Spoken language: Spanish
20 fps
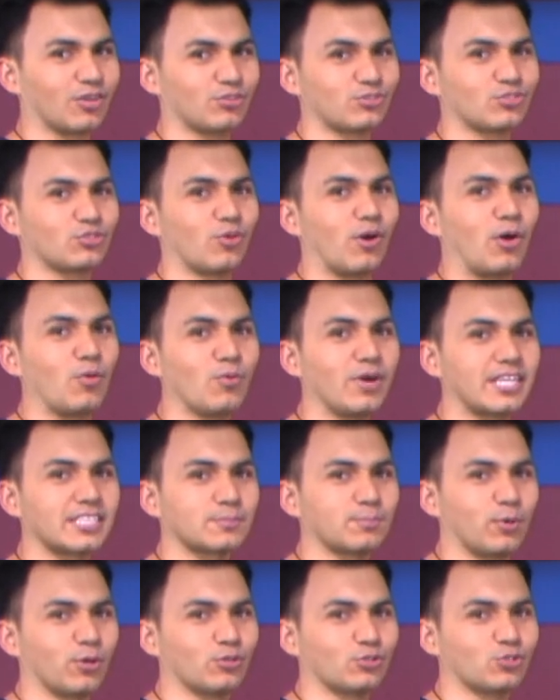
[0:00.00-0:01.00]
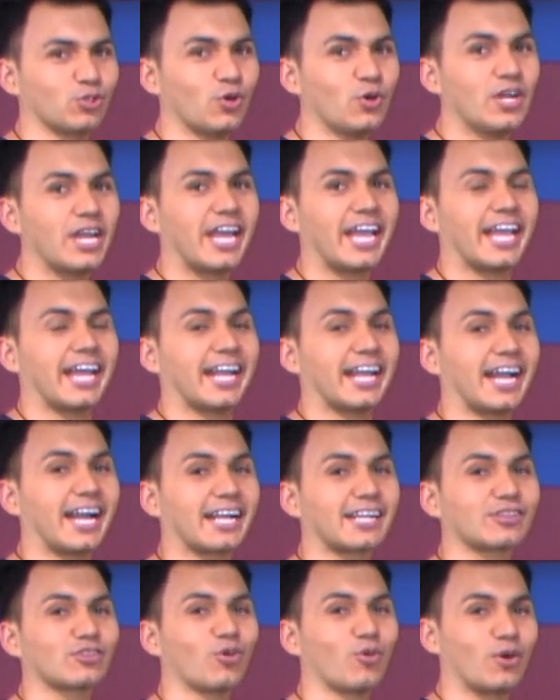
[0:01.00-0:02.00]
con su aún esposo
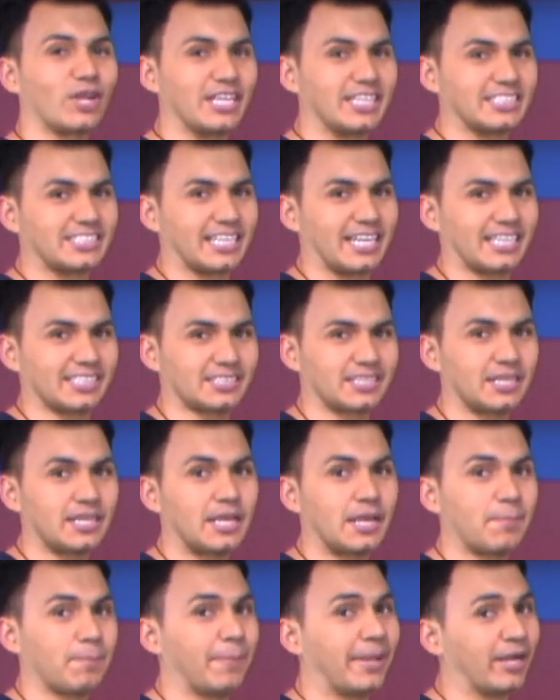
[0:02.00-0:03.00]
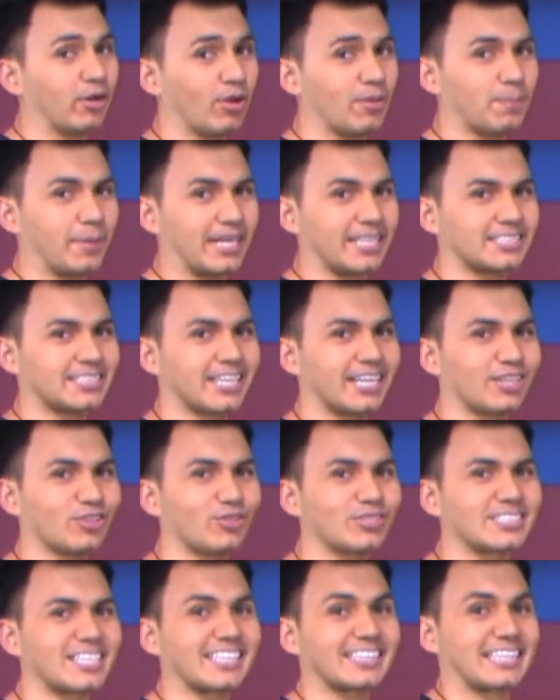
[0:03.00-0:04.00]
Gerardo Islas, pero al parecer
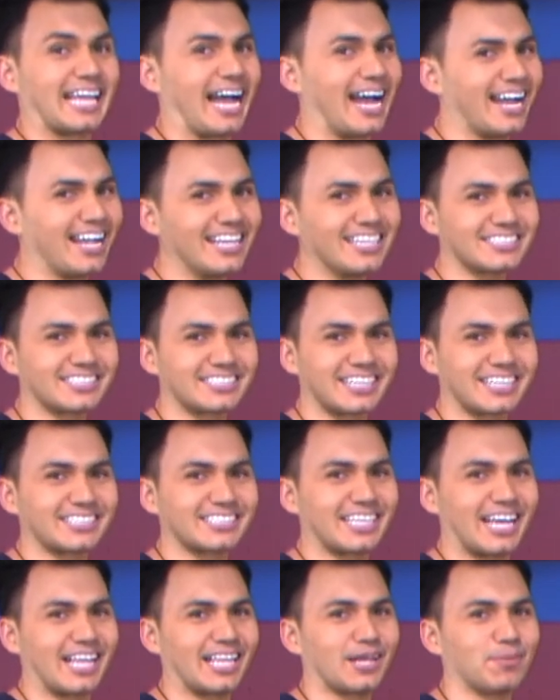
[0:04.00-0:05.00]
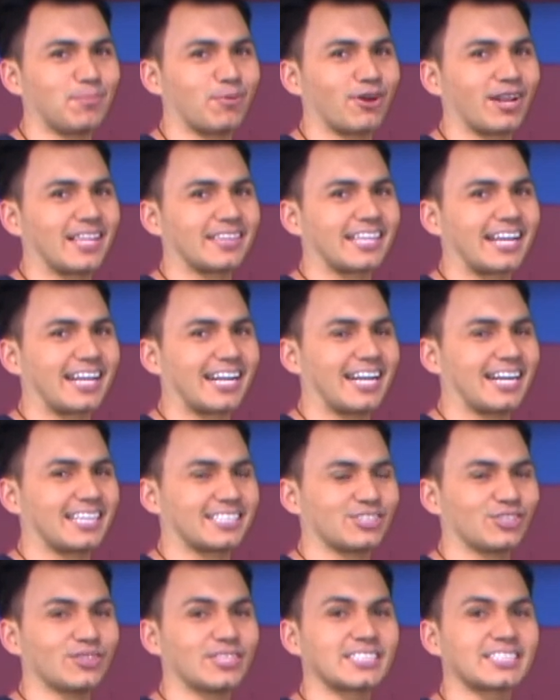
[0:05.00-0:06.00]
no está tan estresada por las
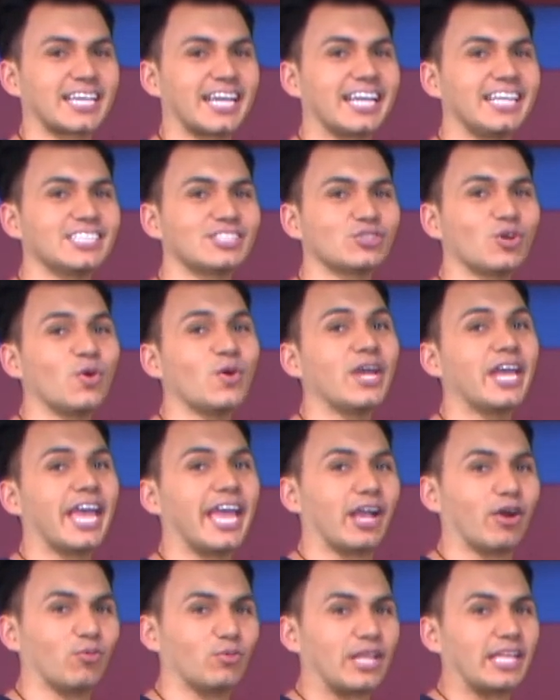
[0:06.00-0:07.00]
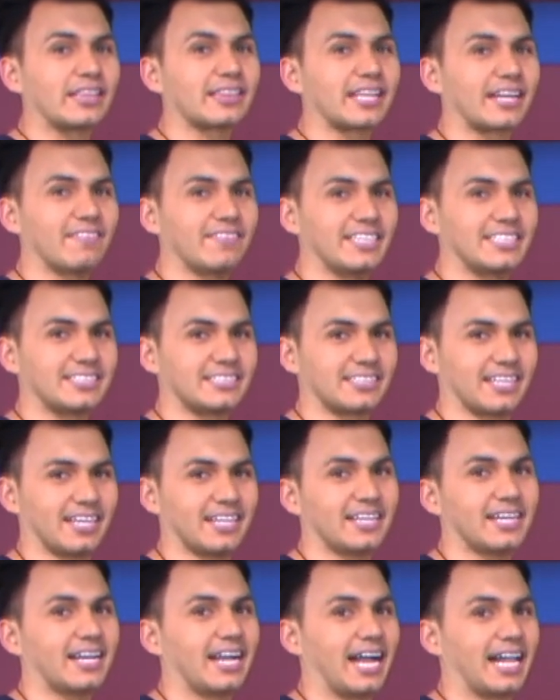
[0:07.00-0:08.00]
declaraciones que hizo en una
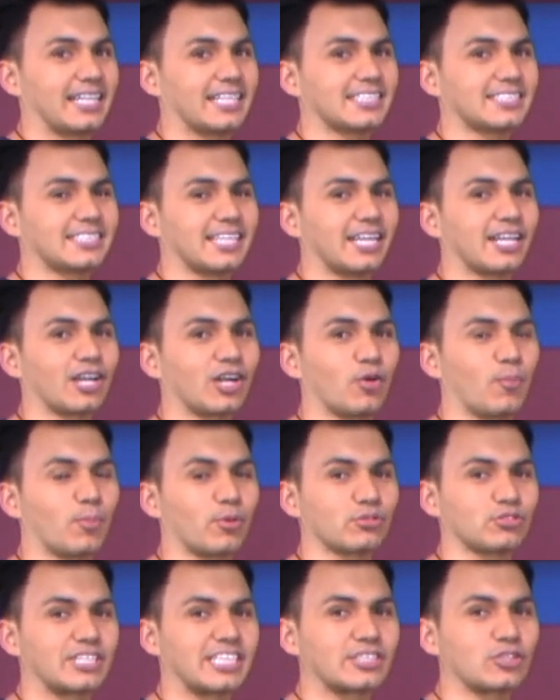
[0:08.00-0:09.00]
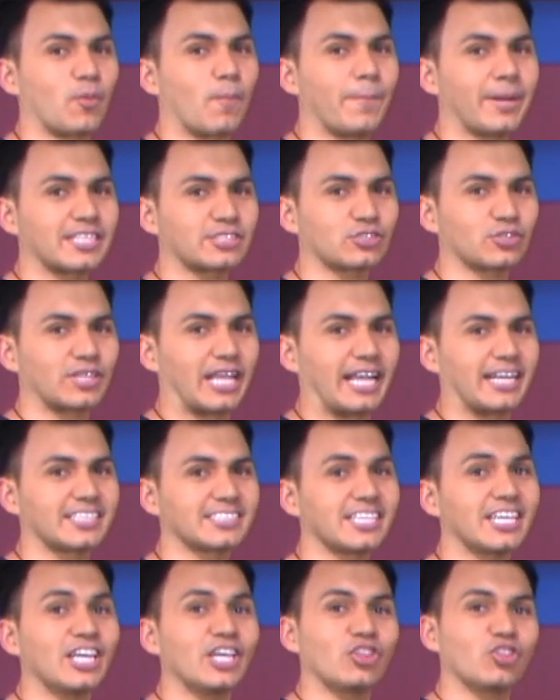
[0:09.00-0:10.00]
entrevista, al decir que los procesos
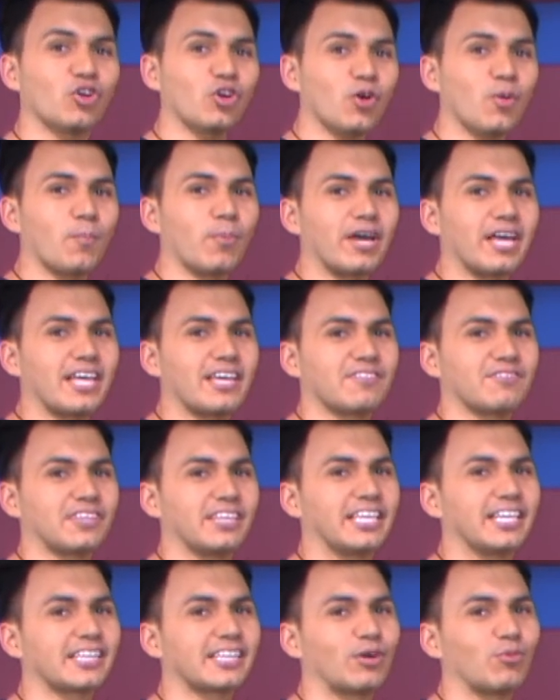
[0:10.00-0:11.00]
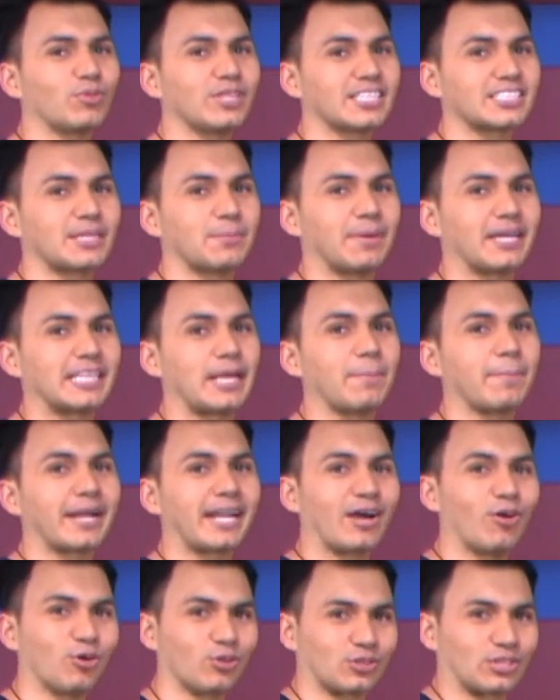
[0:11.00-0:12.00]
personales no los puede definir de una semana
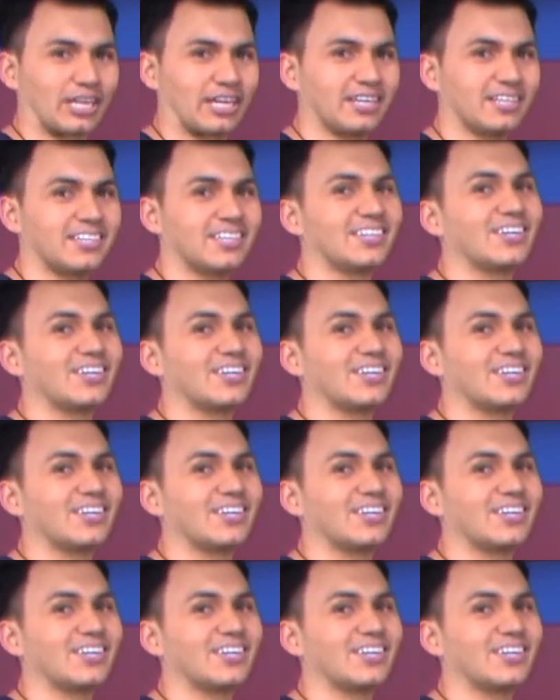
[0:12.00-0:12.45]
para otra.